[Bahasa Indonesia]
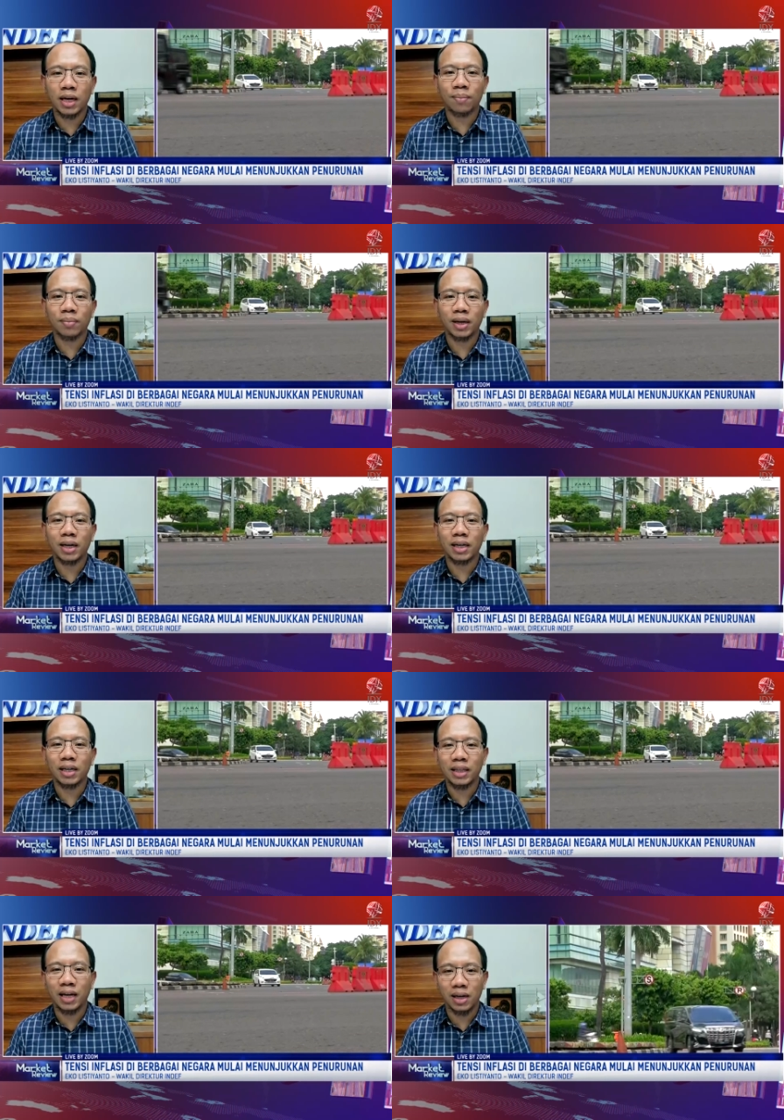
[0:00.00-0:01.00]
dalam
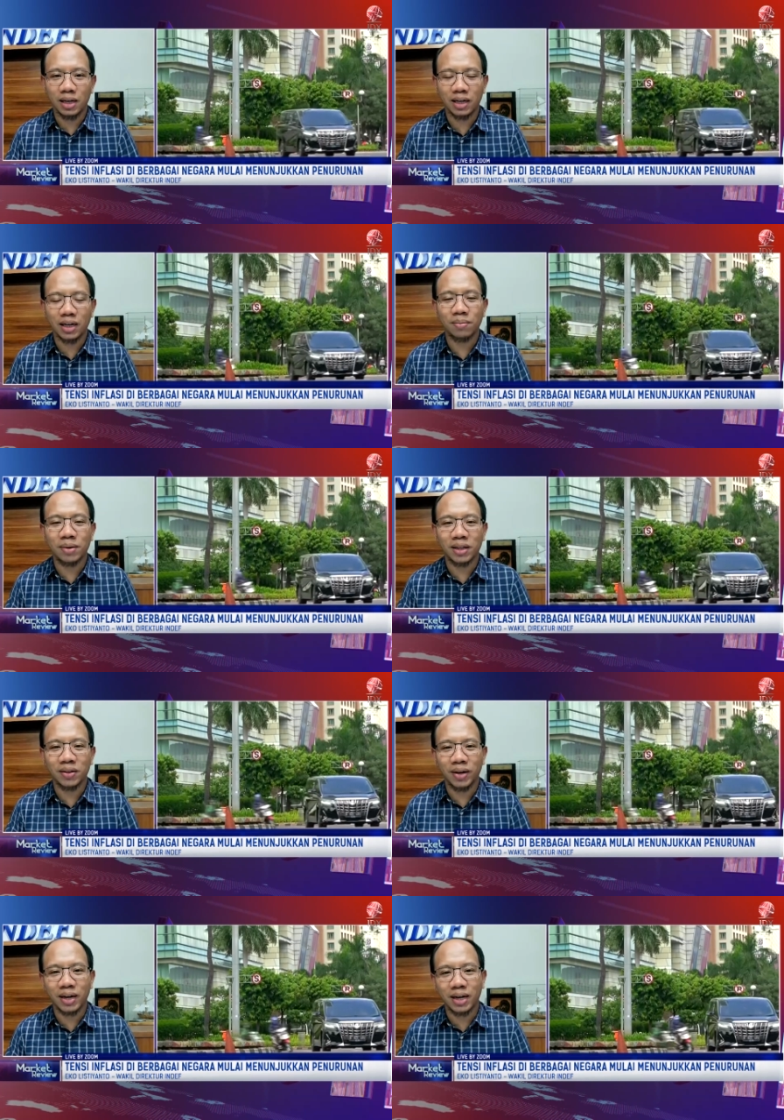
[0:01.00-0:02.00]
kendali kita kira-kira
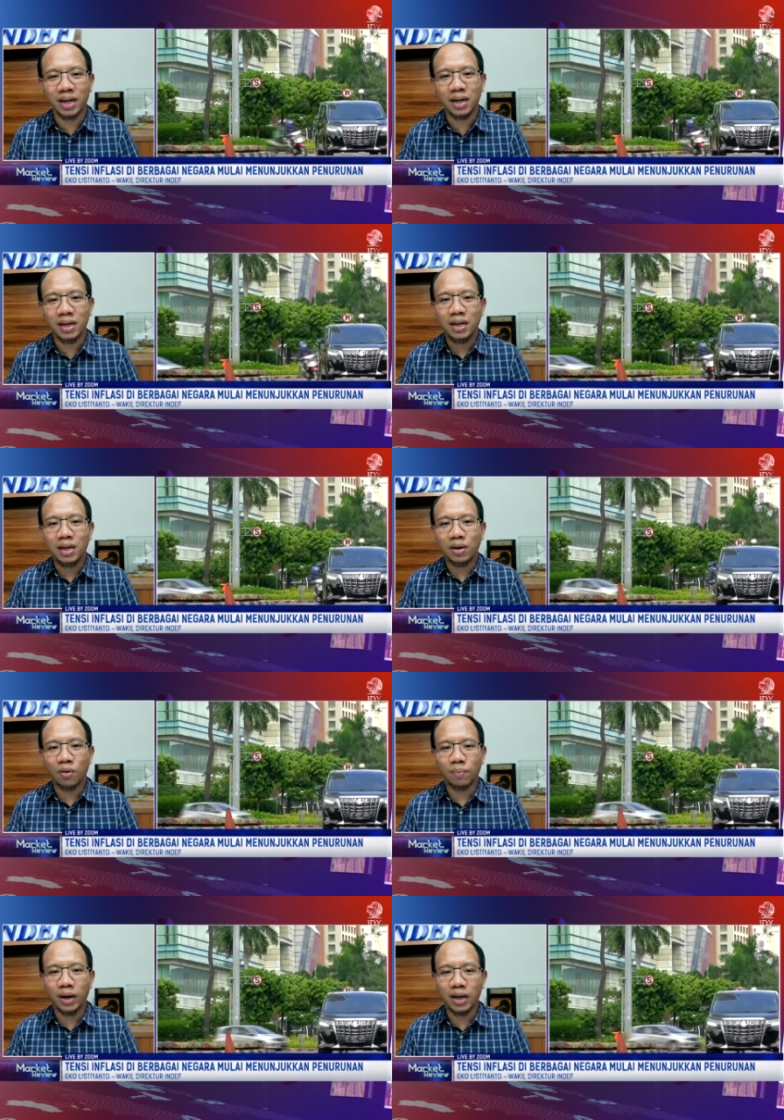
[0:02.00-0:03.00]
begitu ya karena
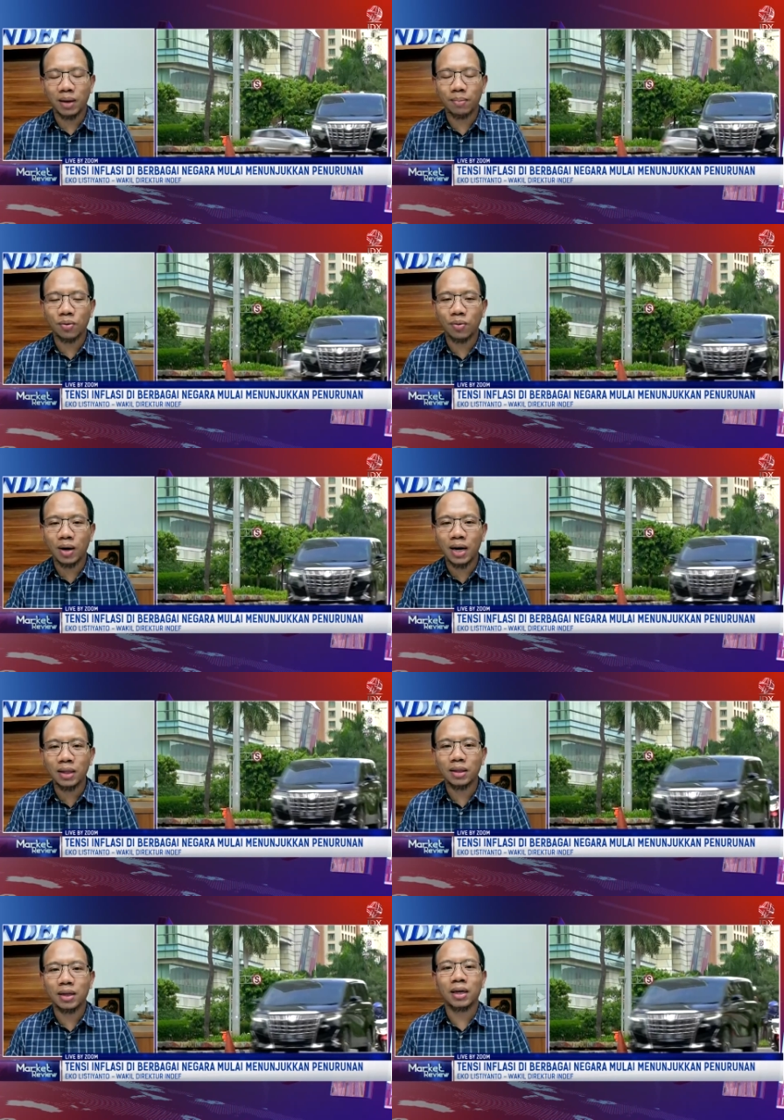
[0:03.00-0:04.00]
hmm. rupiahnya menguat.